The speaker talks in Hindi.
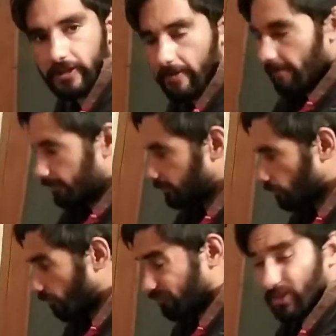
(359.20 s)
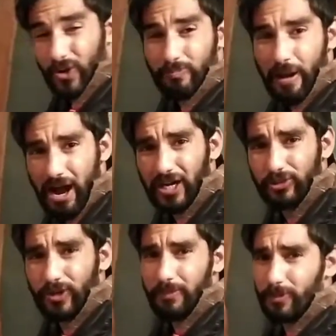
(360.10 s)
है और बाहर
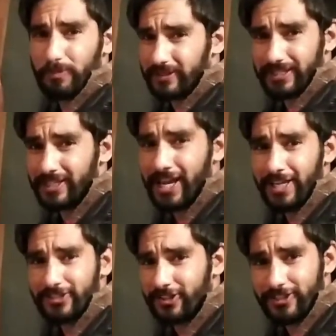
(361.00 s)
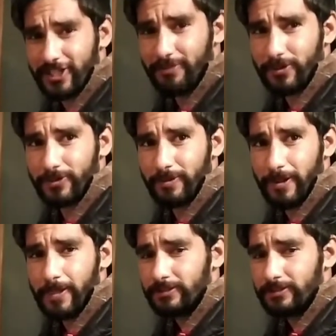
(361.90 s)
तो आपको पता ही है सर्दी का मौसम है